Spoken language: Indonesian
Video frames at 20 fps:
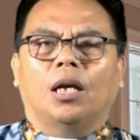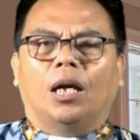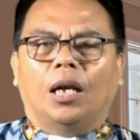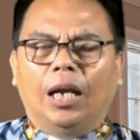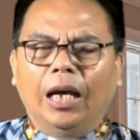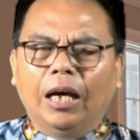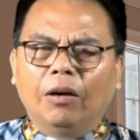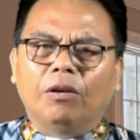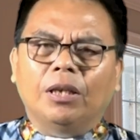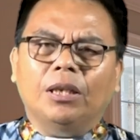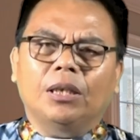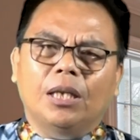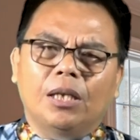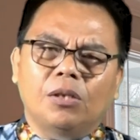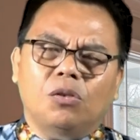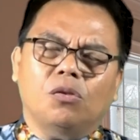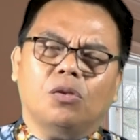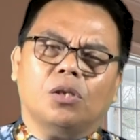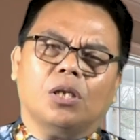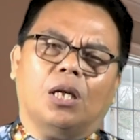Lewat
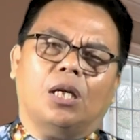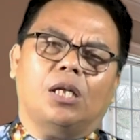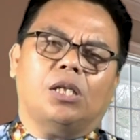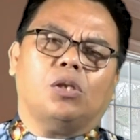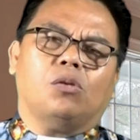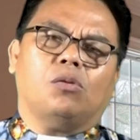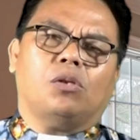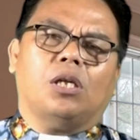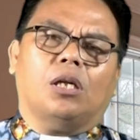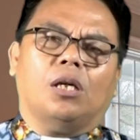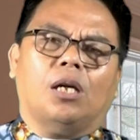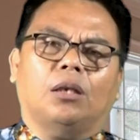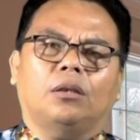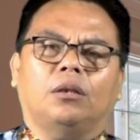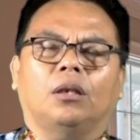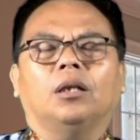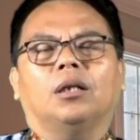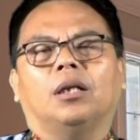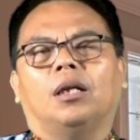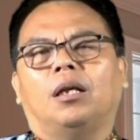Yesus Kristus yang
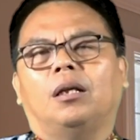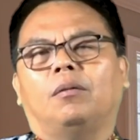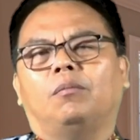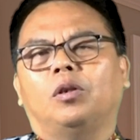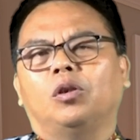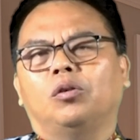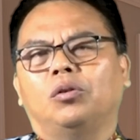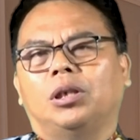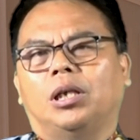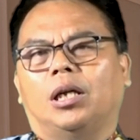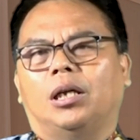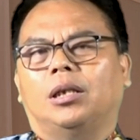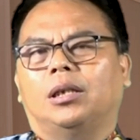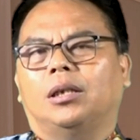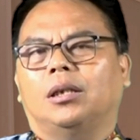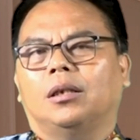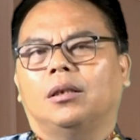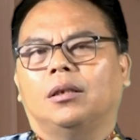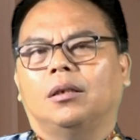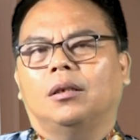datang ke dalam dunia ini.